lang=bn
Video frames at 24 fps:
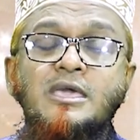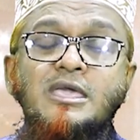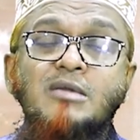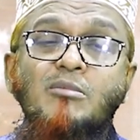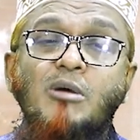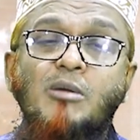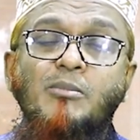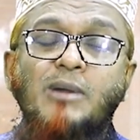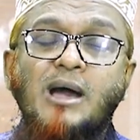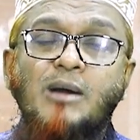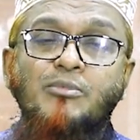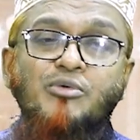
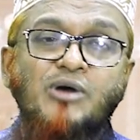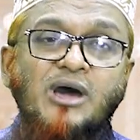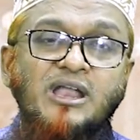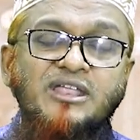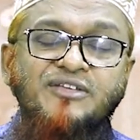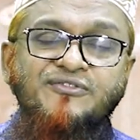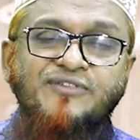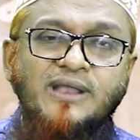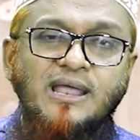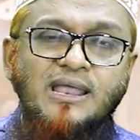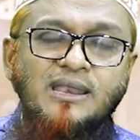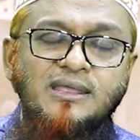ইমাম আবু
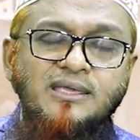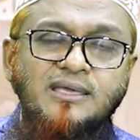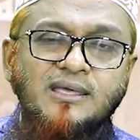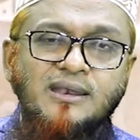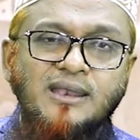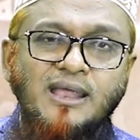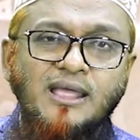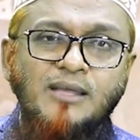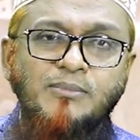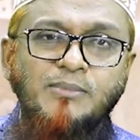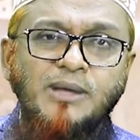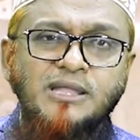হানিফার আলিহ
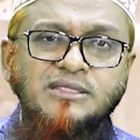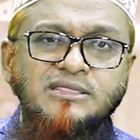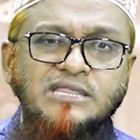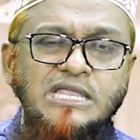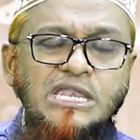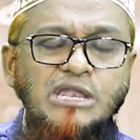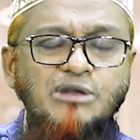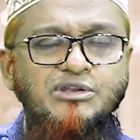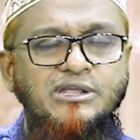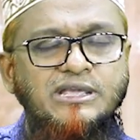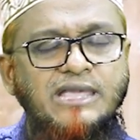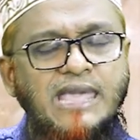রাহমা
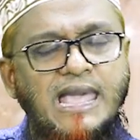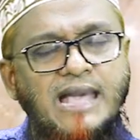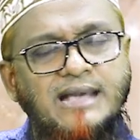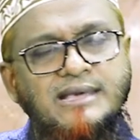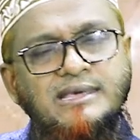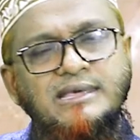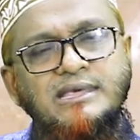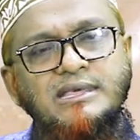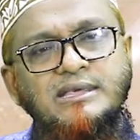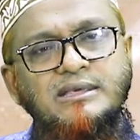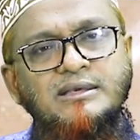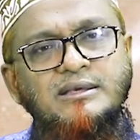তিনিও ঠিক
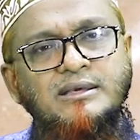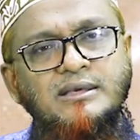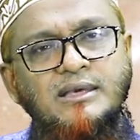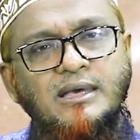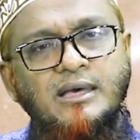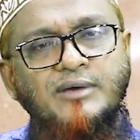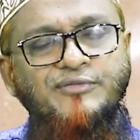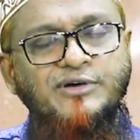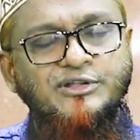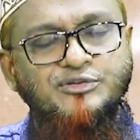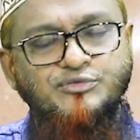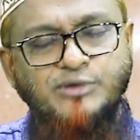একই
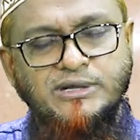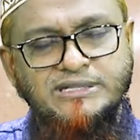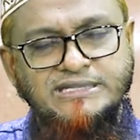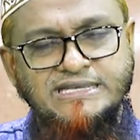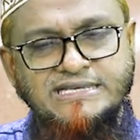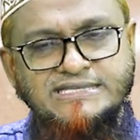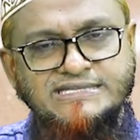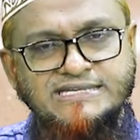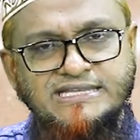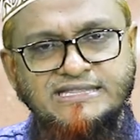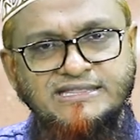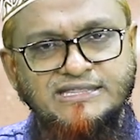ফতোয়া
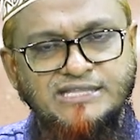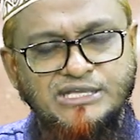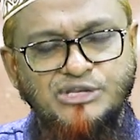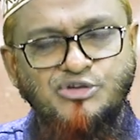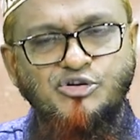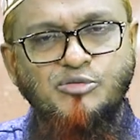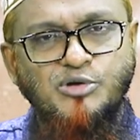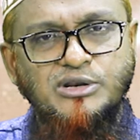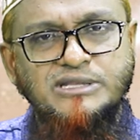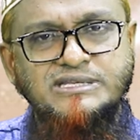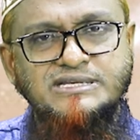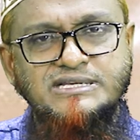দিয়েছেন
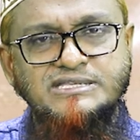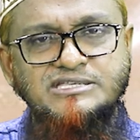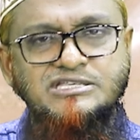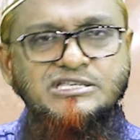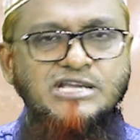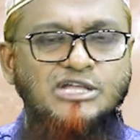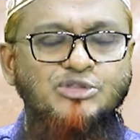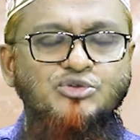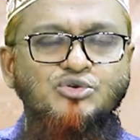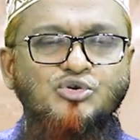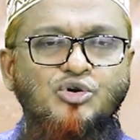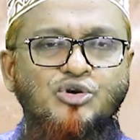তিনিও বলেছেন
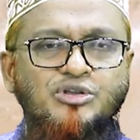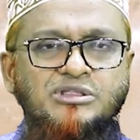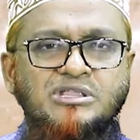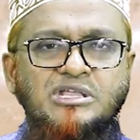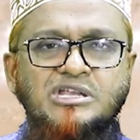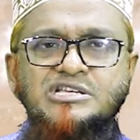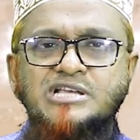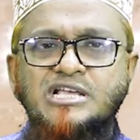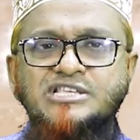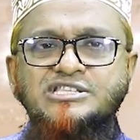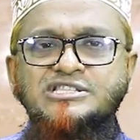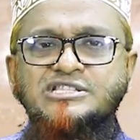
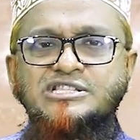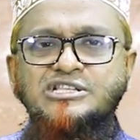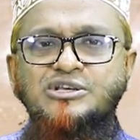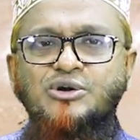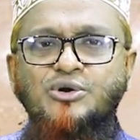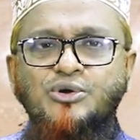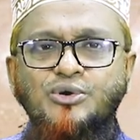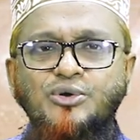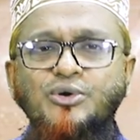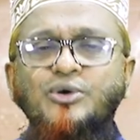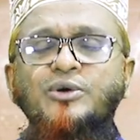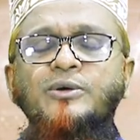জাদুকরদের শাস্তি
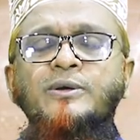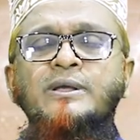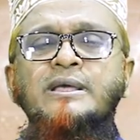হল